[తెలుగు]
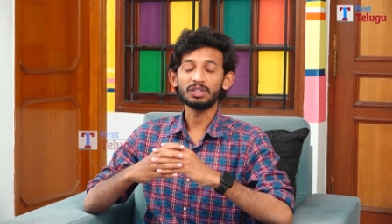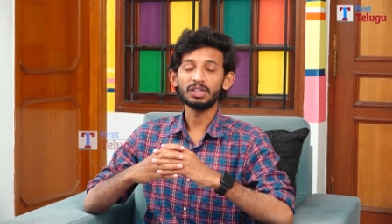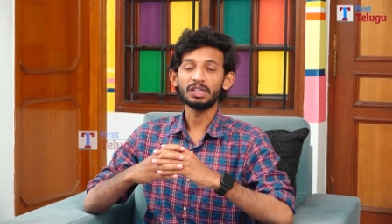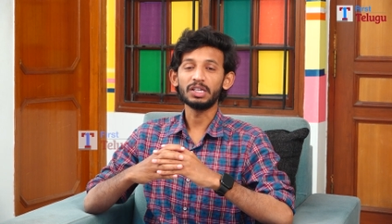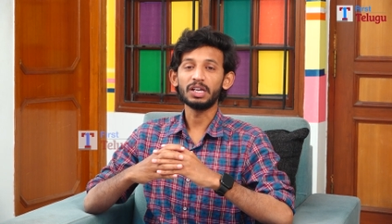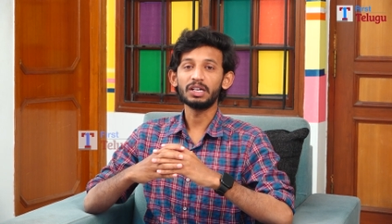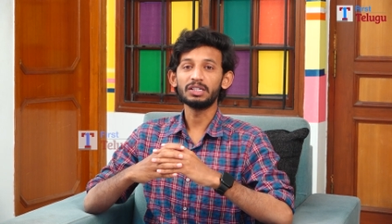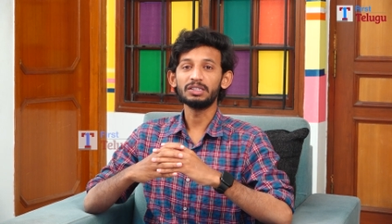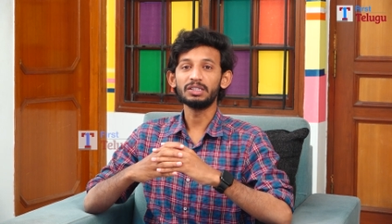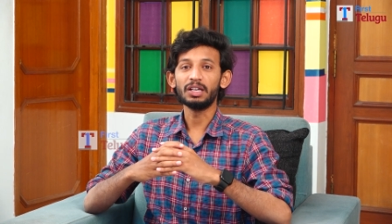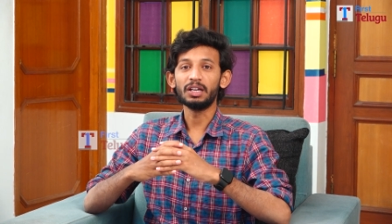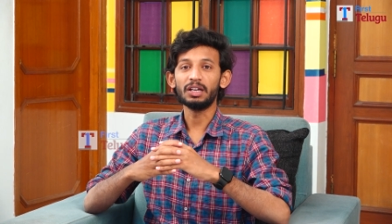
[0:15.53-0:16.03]

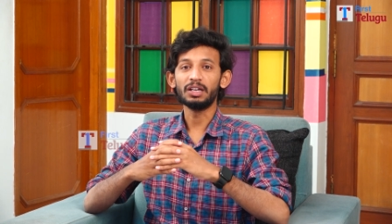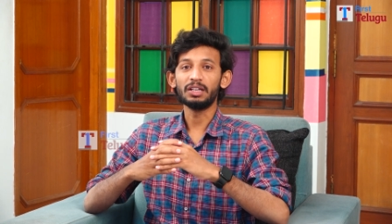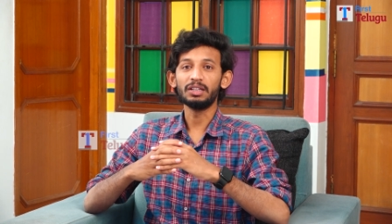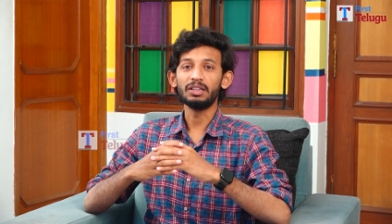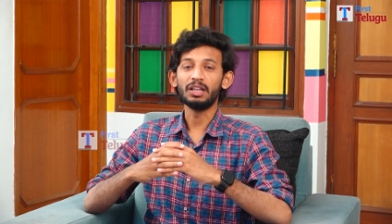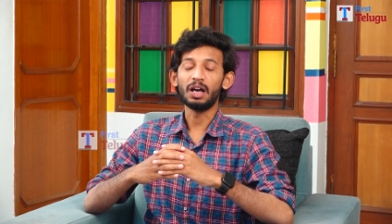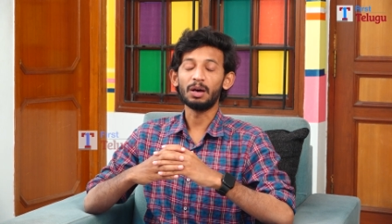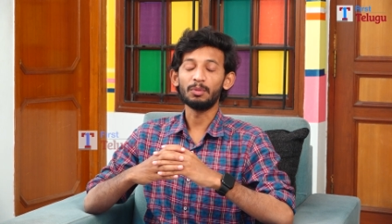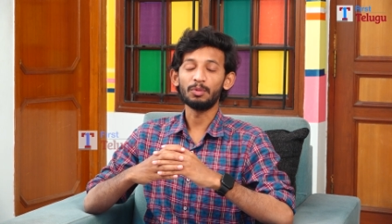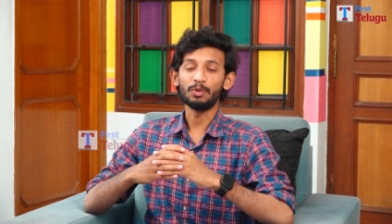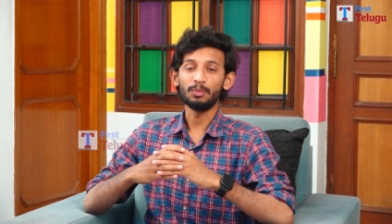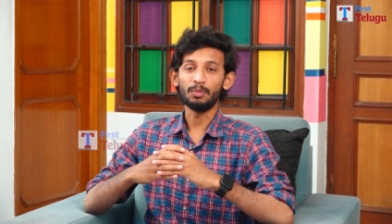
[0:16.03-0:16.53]
సీనియర్
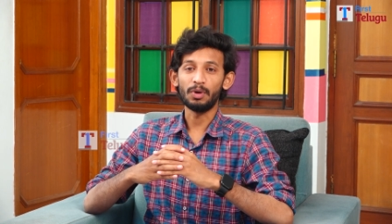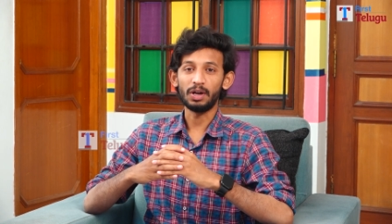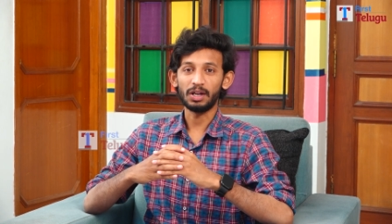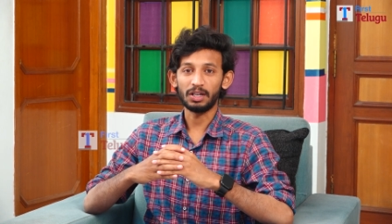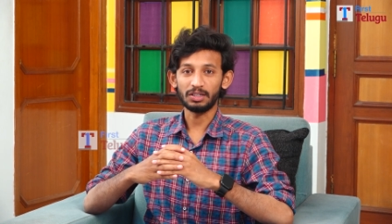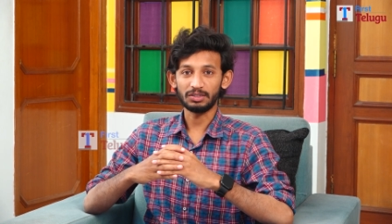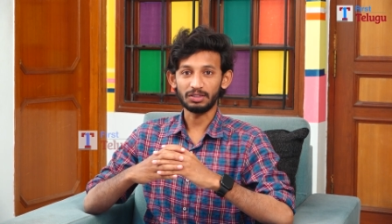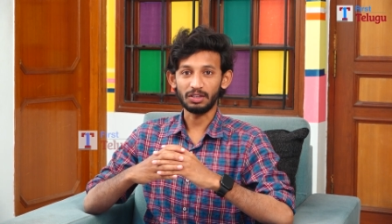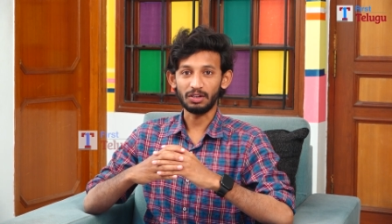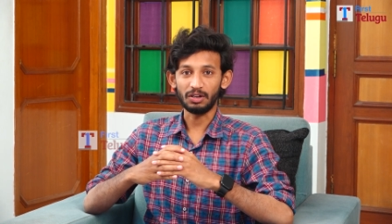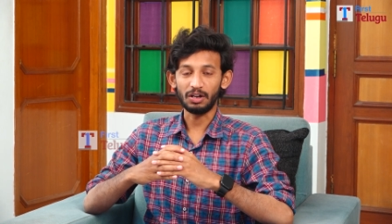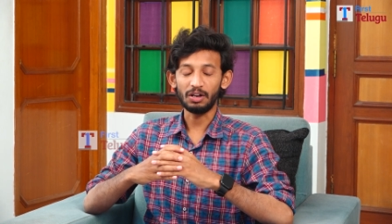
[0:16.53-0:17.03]
జర్నలిస్ట్ దాము
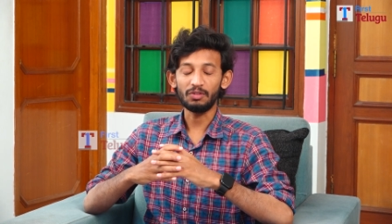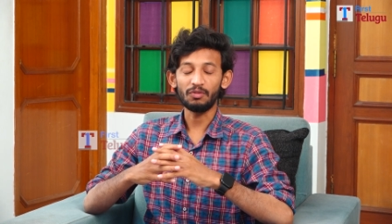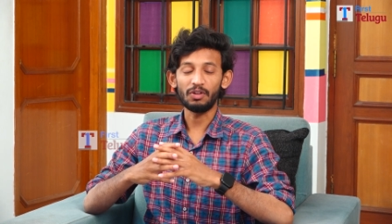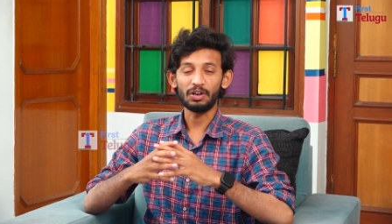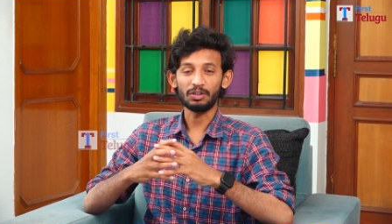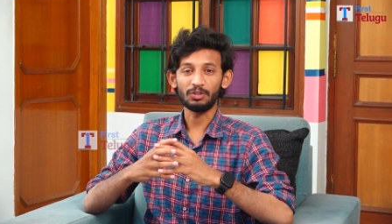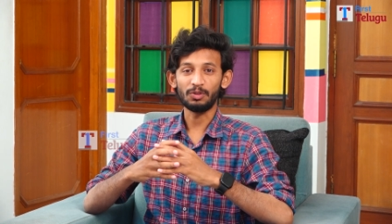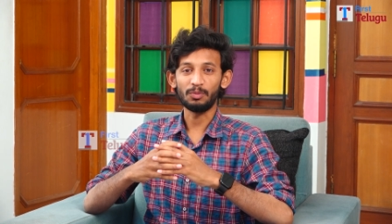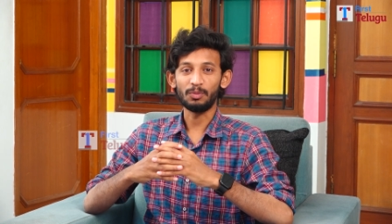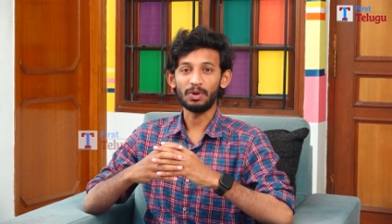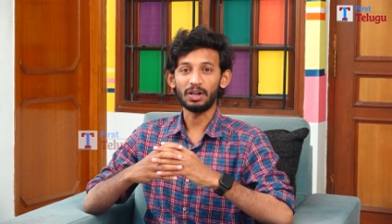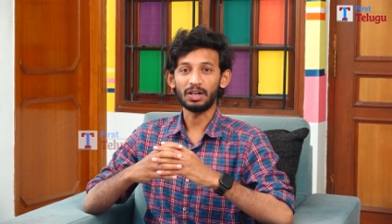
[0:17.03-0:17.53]
సార్ అన్నారు
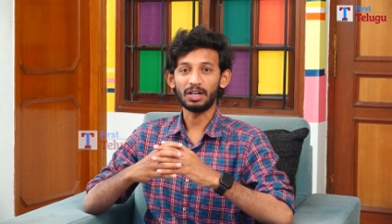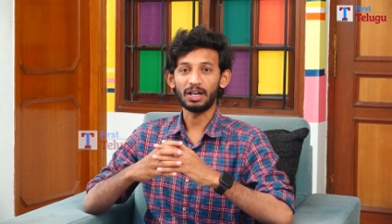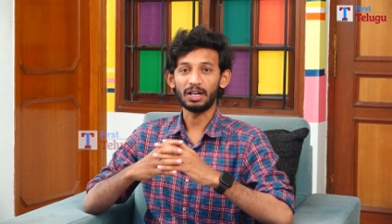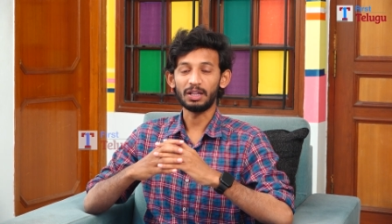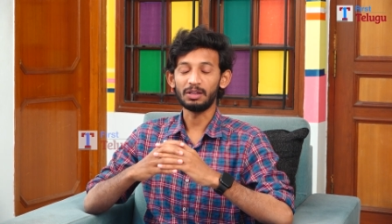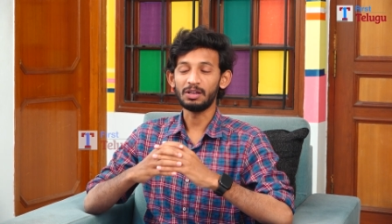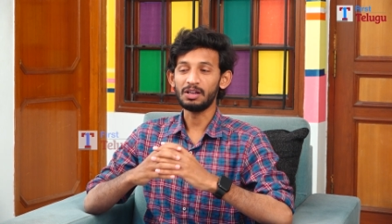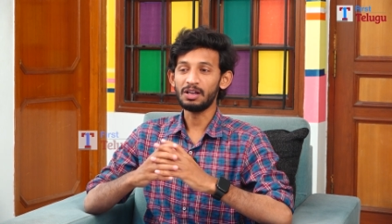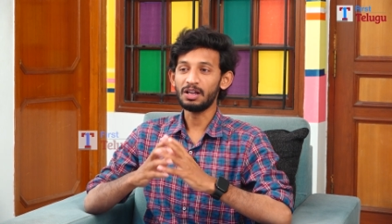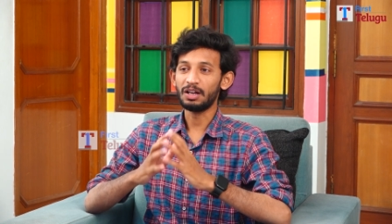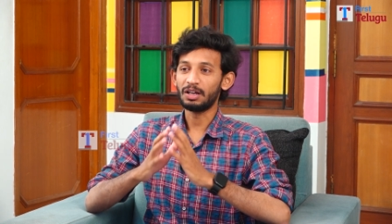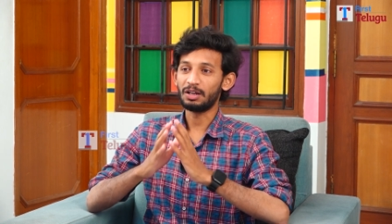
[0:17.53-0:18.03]
వారితో
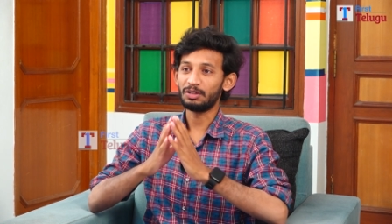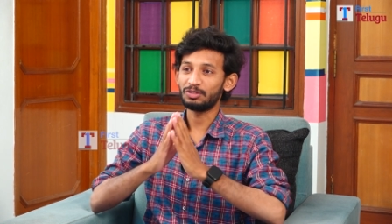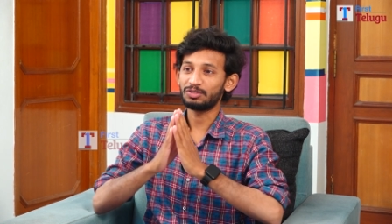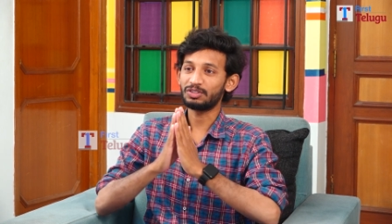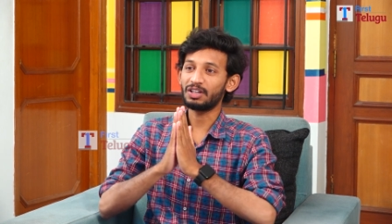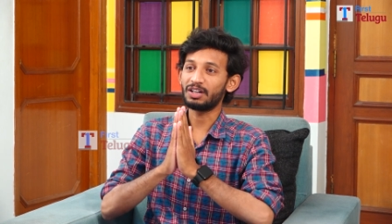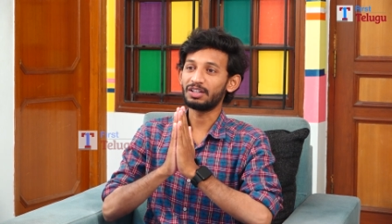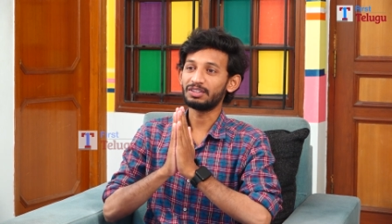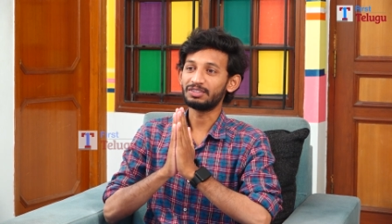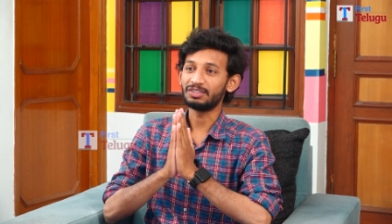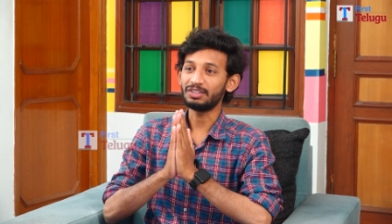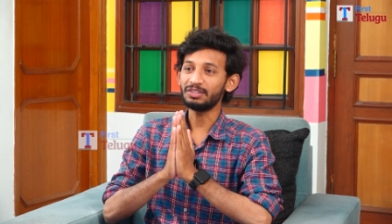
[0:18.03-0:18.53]
మాట్లాడు
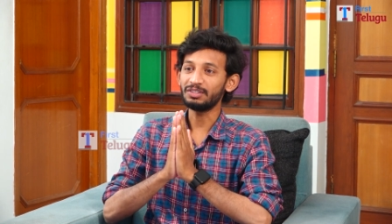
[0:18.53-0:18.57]
నమస్కారం